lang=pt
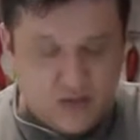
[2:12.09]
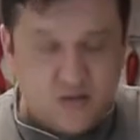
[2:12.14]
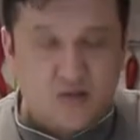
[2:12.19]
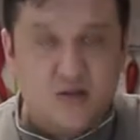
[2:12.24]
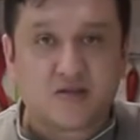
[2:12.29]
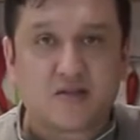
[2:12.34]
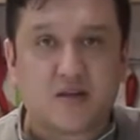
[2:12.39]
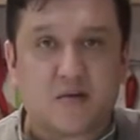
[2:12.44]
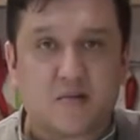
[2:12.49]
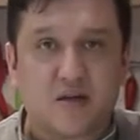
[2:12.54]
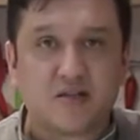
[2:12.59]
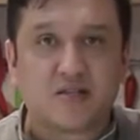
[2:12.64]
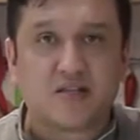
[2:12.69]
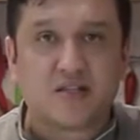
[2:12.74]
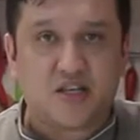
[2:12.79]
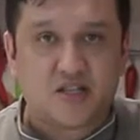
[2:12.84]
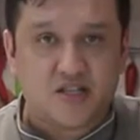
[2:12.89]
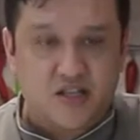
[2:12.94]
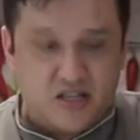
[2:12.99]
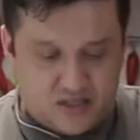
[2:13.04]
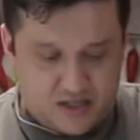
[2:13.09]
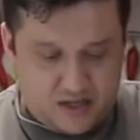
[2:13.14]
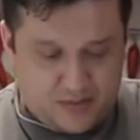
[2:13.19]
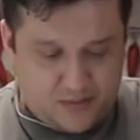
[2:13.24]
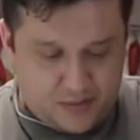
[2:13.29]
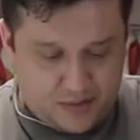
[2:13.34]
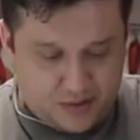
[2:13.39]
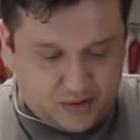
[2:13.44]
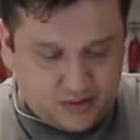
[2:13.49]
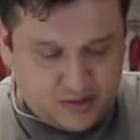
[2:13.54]
Nossa massinha já está
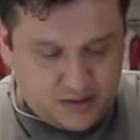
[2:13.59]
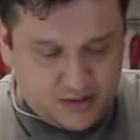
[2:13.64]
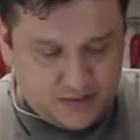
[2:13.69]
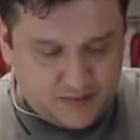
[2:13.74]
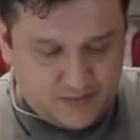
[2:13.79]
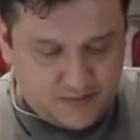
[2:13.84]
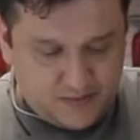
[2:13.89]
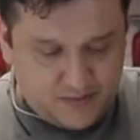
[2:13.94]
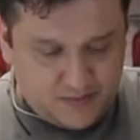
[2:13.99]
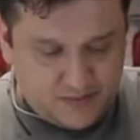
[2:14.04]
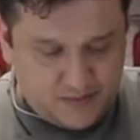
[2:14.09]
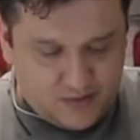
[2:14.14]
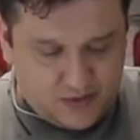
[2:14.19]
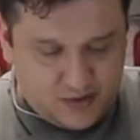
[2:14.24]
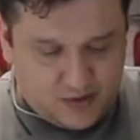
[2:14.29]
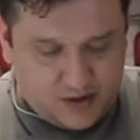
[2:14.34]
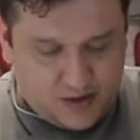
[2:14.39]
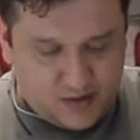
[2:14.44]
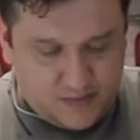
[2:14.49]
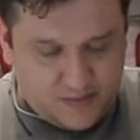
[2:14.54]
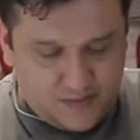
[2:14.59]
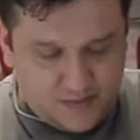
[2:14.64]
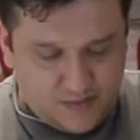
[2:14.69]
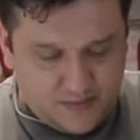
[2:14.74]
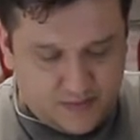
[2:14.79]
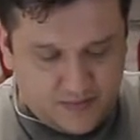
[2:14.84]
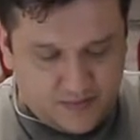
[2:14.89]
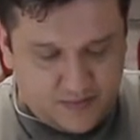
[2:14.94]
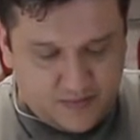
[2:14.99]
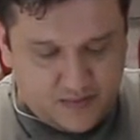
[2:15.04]
pronta. Ó,
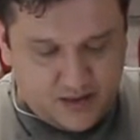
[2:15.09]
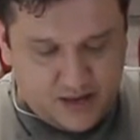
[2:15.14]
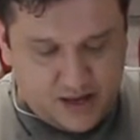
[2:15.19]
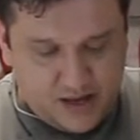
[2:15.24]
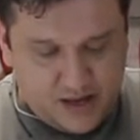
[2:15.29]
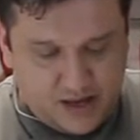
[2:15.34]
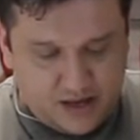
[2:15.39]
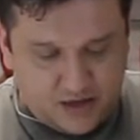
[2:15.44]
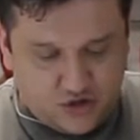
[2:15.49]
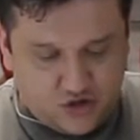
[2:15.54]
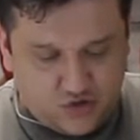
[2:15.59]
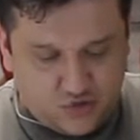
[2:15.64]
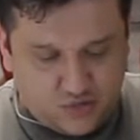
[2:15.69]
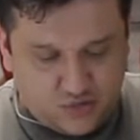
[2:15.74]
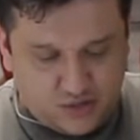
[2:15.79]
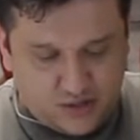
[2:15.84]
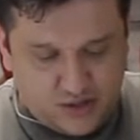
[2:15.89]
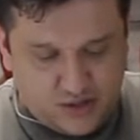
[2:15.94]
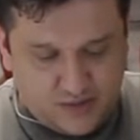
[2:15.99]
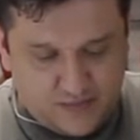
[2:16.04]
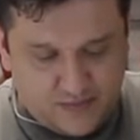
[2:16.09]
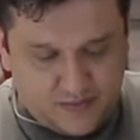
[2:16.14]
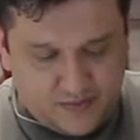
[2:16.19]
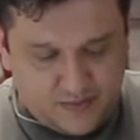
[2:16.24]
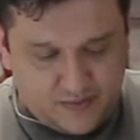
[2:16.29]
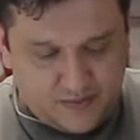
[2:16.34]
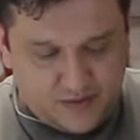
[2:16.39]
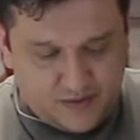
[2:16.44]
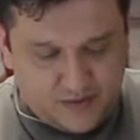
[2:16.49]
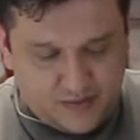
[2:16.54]
ela junta,
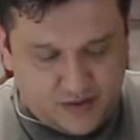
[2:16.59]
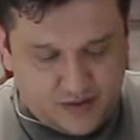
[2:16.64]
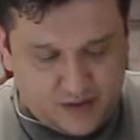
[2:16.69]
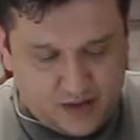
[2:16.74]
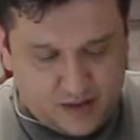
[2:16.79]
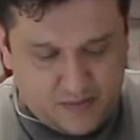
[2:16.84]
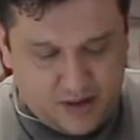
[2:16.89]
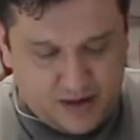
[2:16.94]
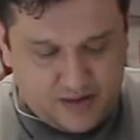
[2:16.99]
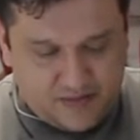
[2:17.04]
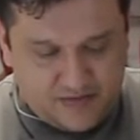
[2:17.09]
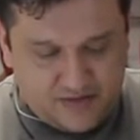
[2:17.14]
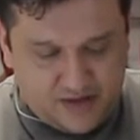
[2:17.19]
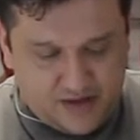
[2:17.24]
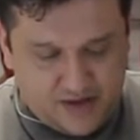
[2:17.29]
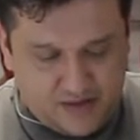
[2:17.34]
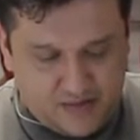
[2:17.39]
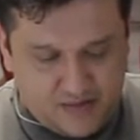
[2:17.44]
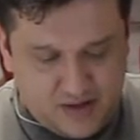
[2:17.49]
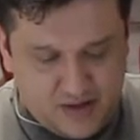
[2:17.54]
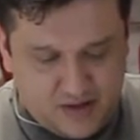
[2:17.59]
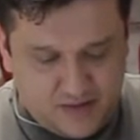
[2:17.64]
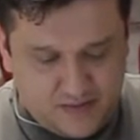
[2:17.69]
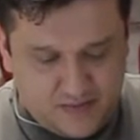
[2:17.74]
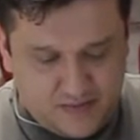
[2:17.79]
tá bem firme.